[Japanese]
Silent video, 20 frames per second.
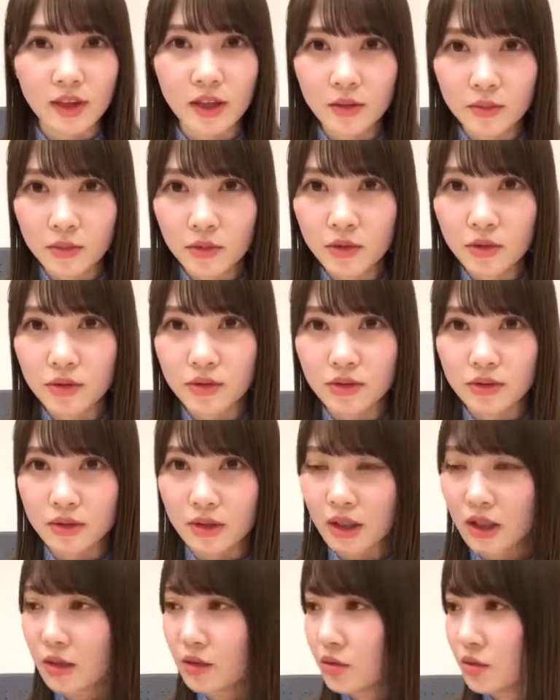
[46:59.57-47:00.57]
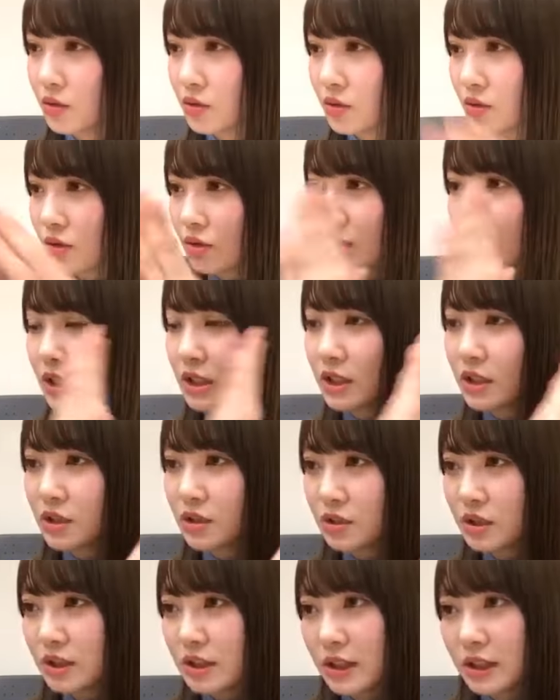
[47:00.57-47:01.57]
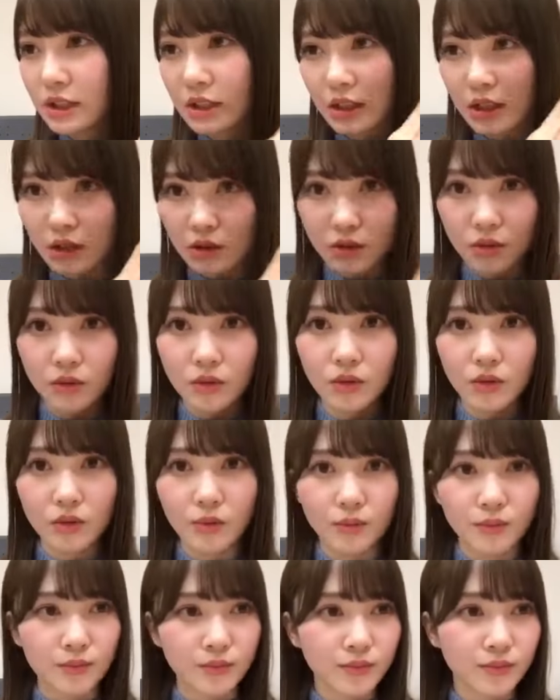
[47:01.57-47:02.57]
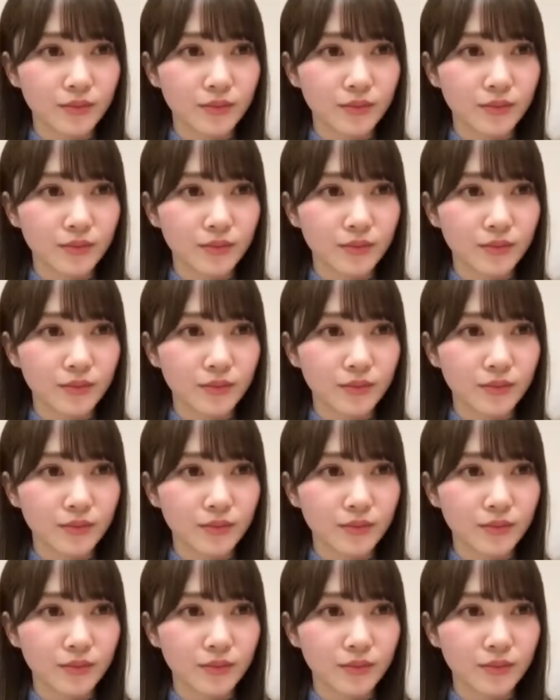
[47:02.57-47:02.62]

でもあのー、緊張したんだけど、